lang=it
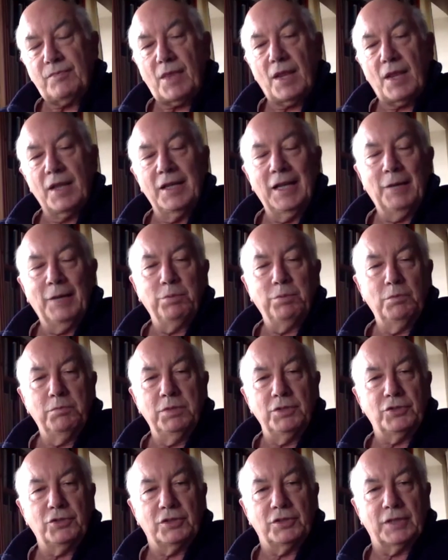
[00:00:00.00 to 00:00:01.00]
la
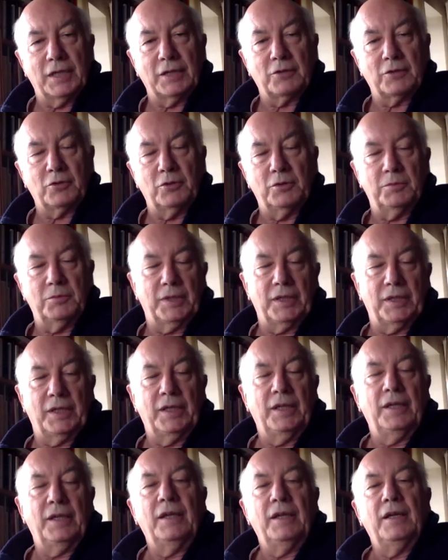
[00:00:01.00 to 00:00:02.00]
pubblicità come
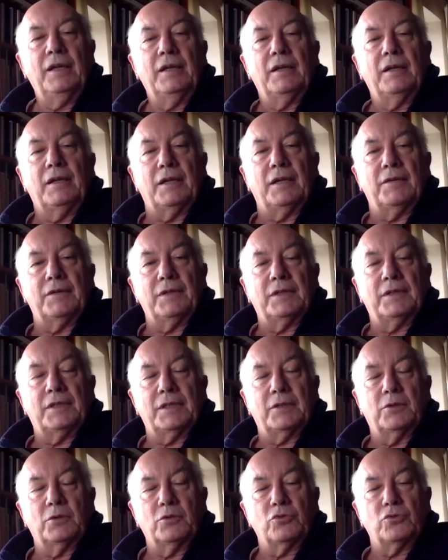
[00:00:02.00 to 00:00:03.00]

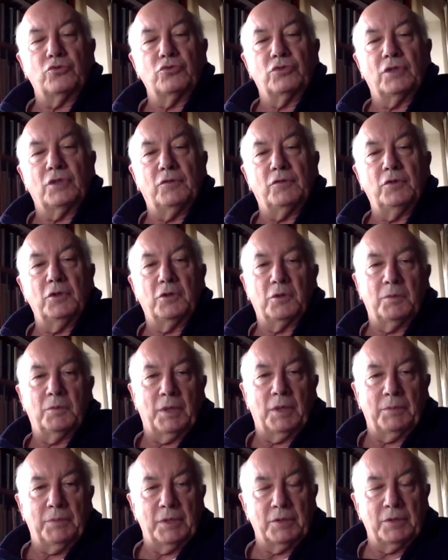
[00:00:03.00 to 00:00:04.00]
l'avete conosciuta voi, come
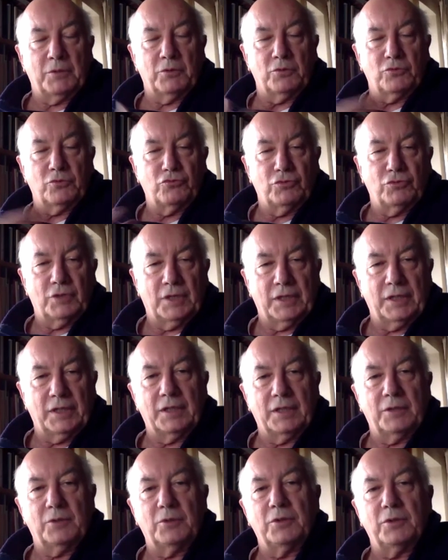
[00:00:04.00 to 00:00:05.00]
l'abbiamo conosciuta
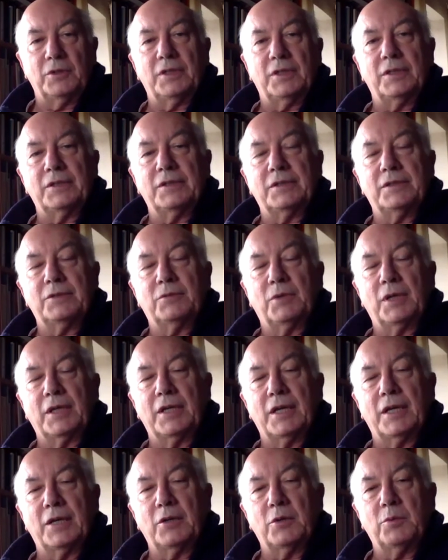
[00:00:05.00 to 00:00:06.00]
anche noi eh, di
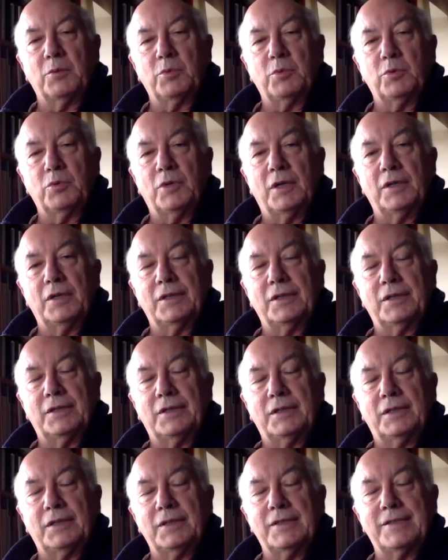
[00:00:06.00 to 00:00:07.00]
qualche anno più eh,
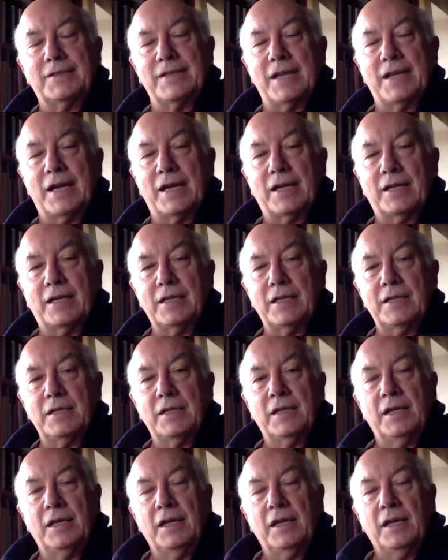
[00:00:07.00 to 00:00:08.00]
anziani,
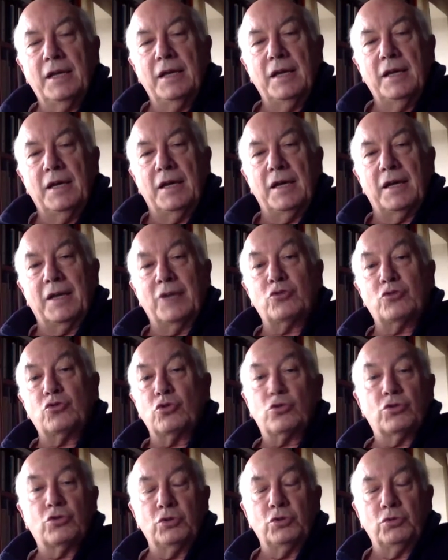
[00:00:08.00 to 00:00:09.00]
eh, che
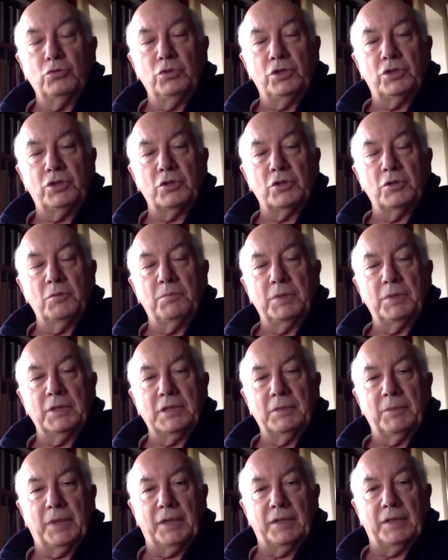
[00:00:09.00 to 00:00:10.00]
sostituisce
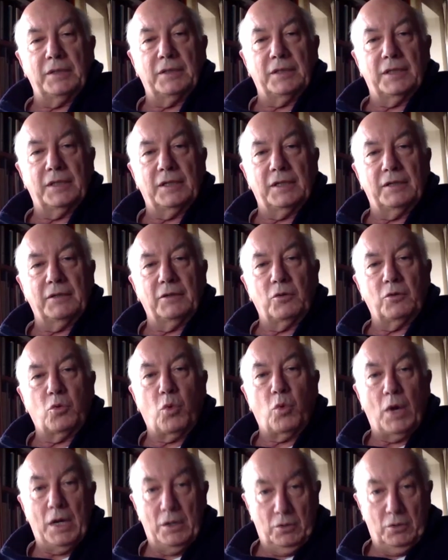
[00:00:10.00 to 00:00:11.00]
completamente
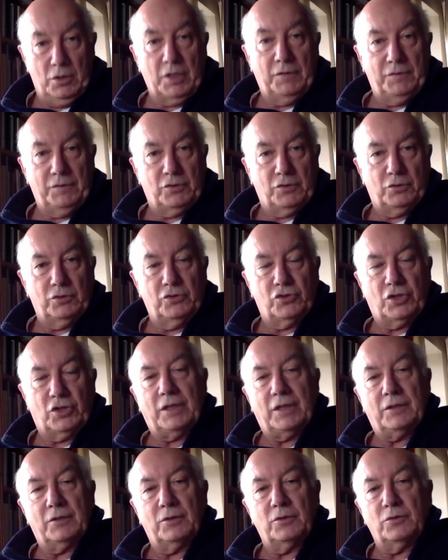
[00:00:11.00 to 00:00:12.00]
quello che vi sto
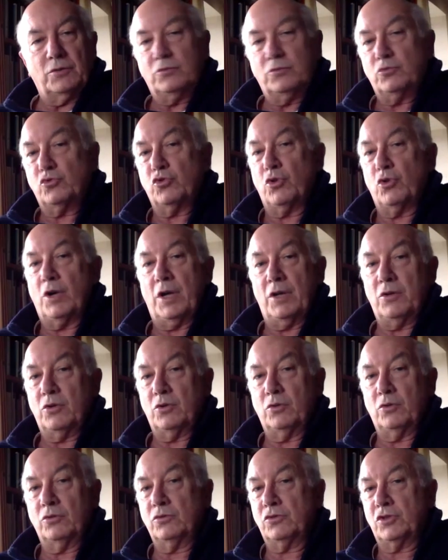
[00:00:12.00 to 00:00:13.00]
dicendo, cioè
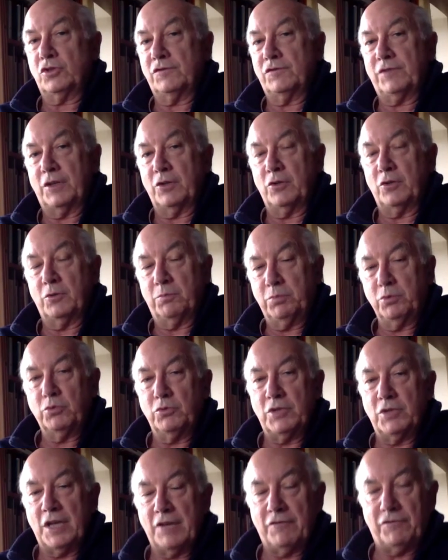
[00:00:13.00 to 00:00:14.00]
non si fanno più
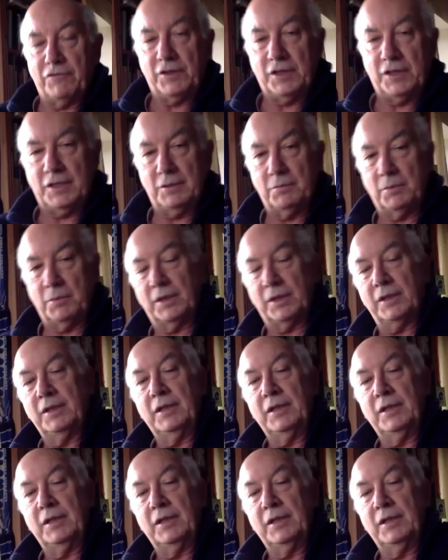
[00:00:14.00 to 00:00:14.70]
dei film